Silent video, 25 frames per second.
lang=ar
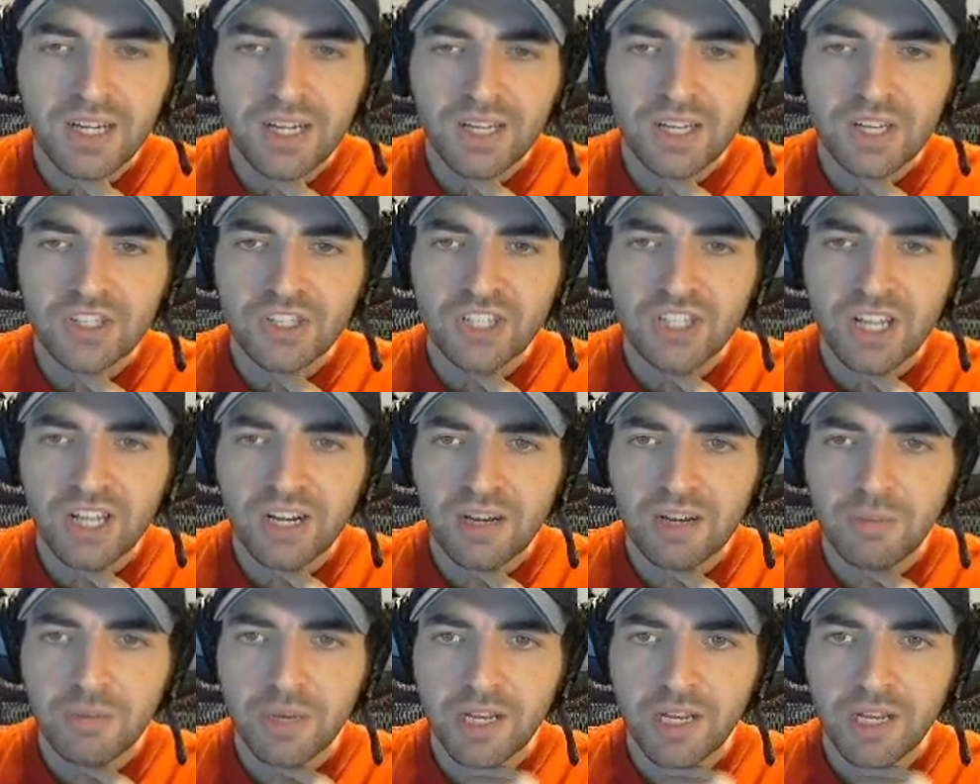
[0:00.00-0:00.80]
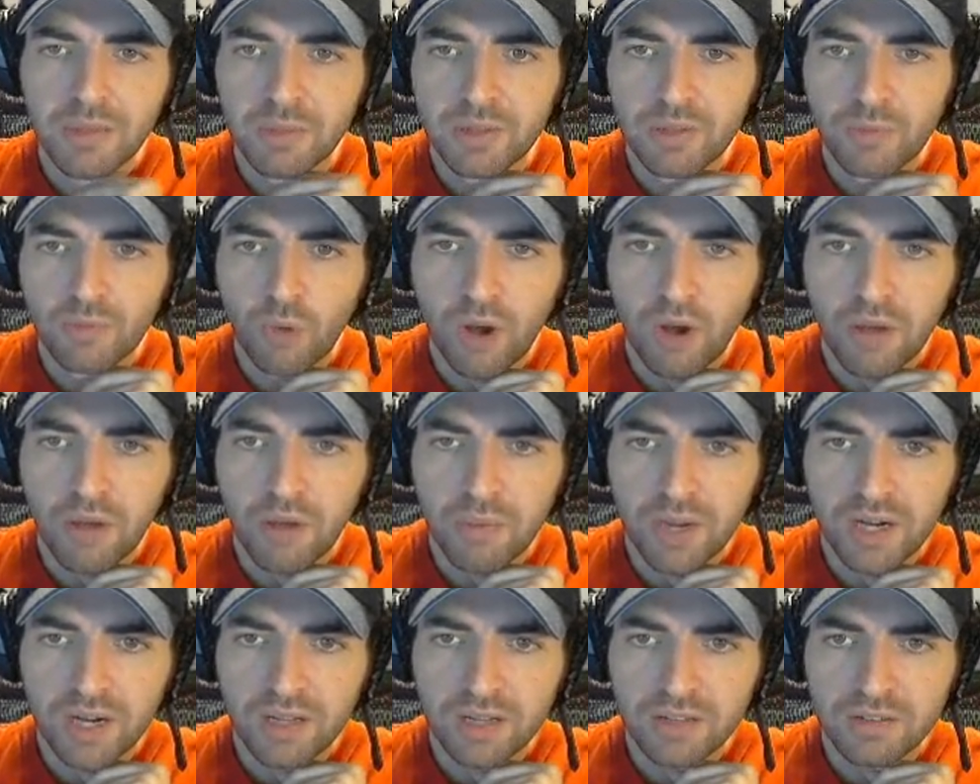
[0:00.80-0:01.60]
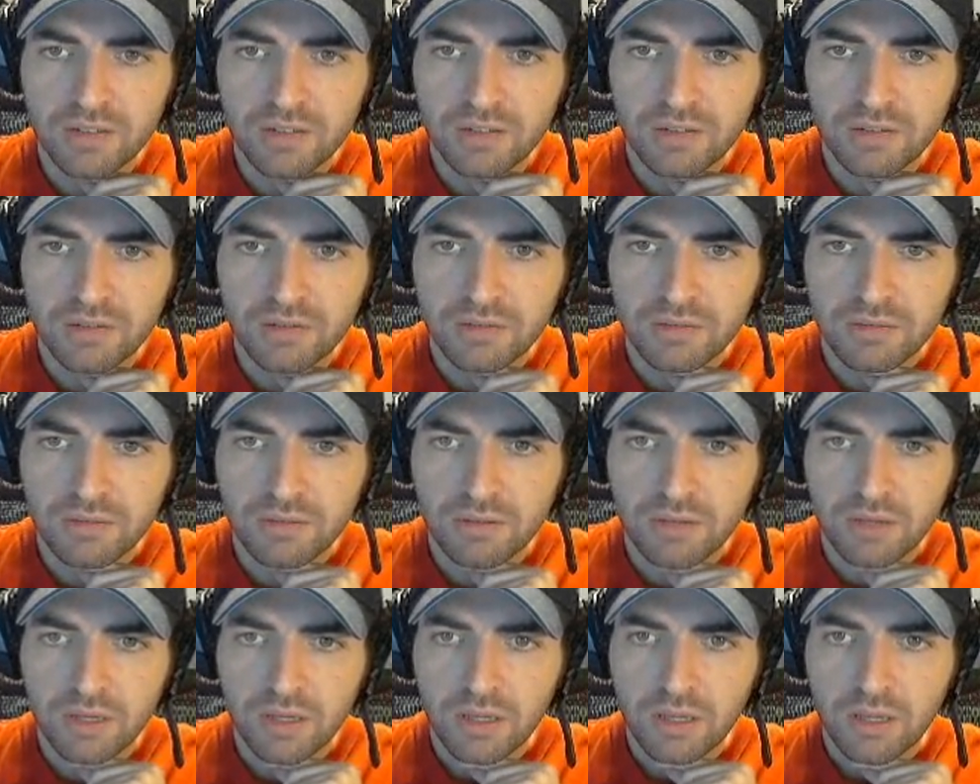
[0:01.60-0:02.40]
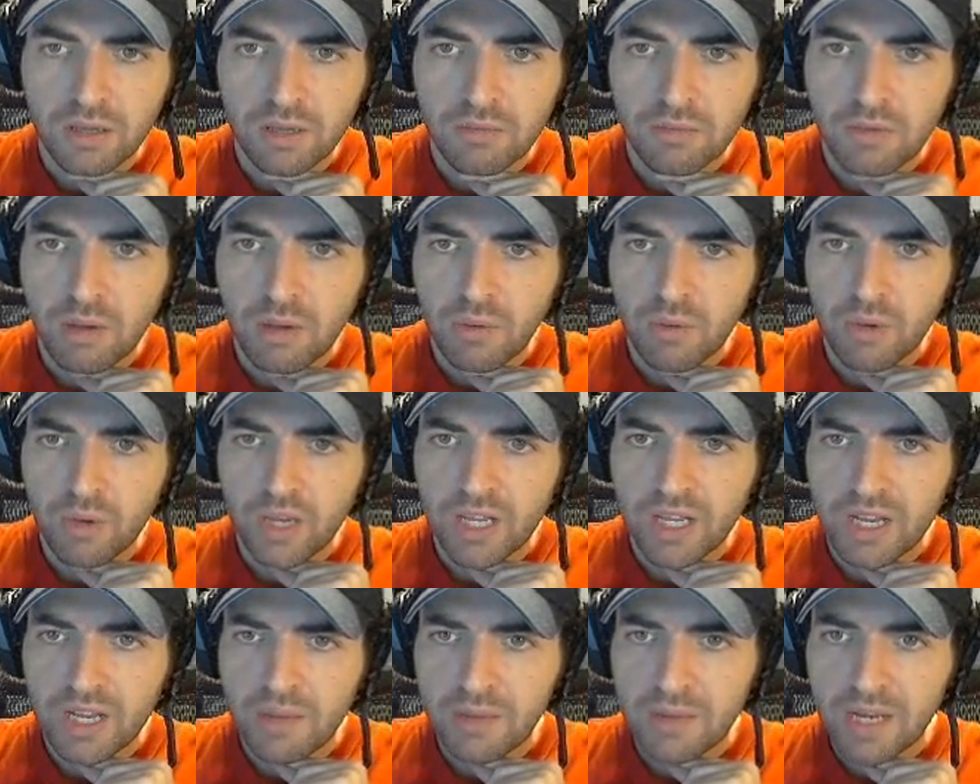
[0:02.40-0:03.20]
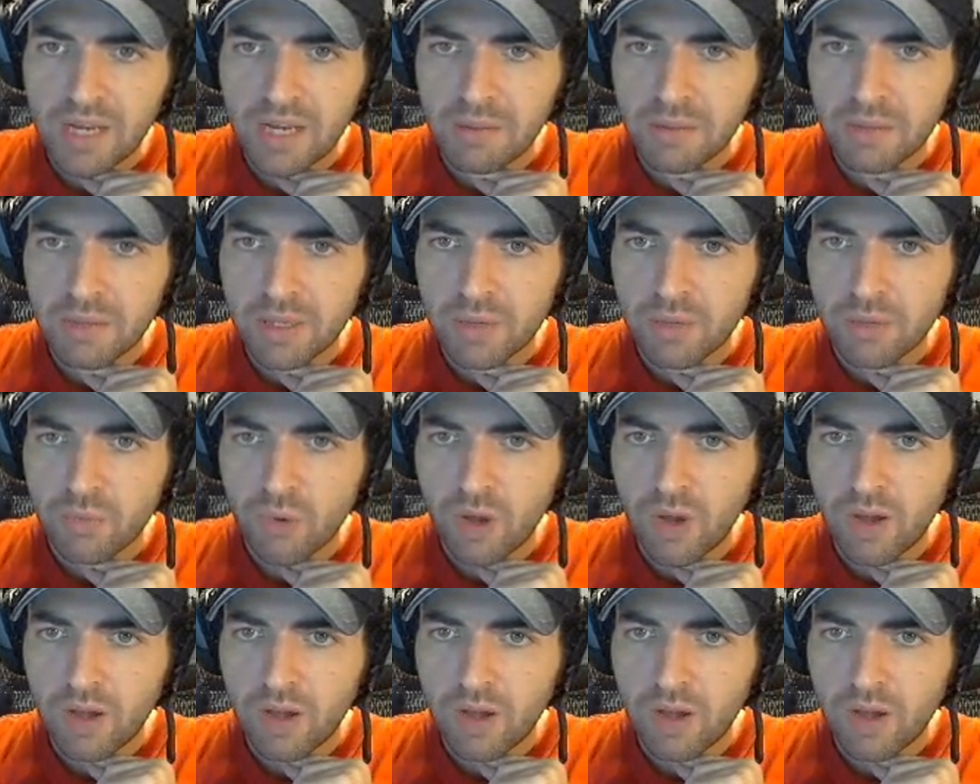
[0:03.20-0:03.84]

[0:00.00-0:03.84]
نحن انشهرنا بلعبه مغامرات فممكن نعمل لعبه